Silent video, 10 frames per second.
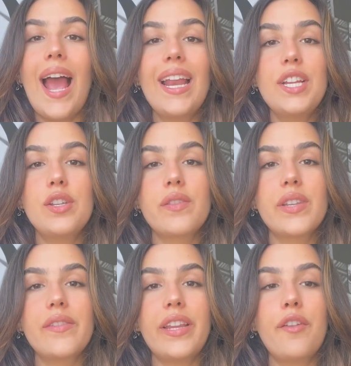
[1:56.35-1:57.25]
Além disso,
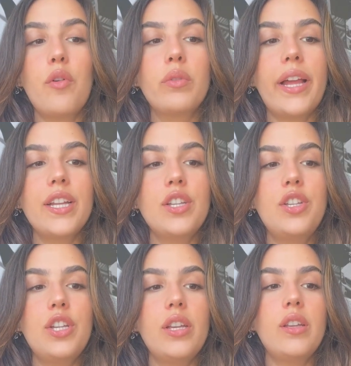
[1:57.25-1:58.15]
você vai ter vontade
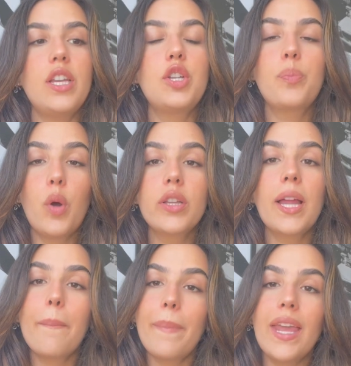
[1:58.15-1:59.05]
de expor
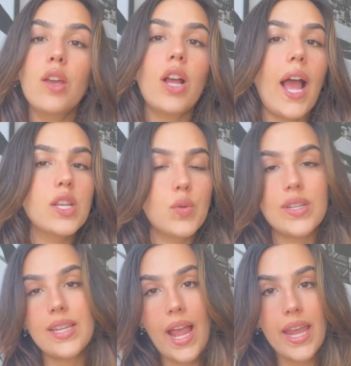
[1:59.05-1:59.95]
também as suas
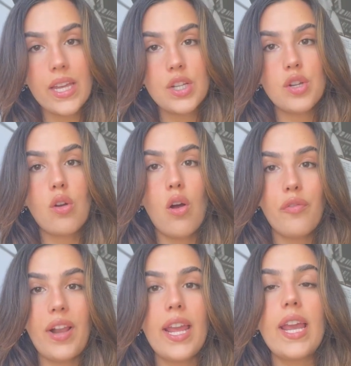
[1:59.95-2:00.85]
ideias. Igual eu
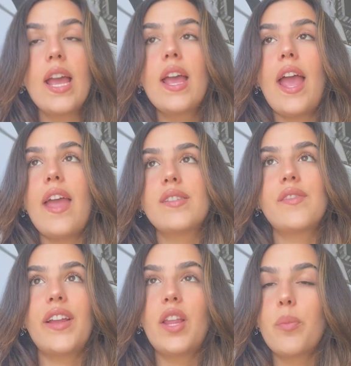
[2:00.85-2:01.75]
falei, é, você
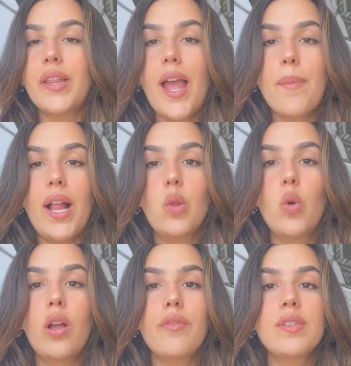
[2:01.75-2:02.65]
vai ter uma ideia
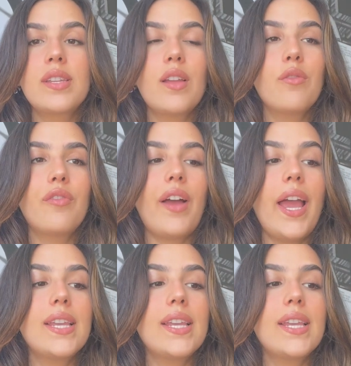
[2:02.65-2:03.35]
maluca, você não vai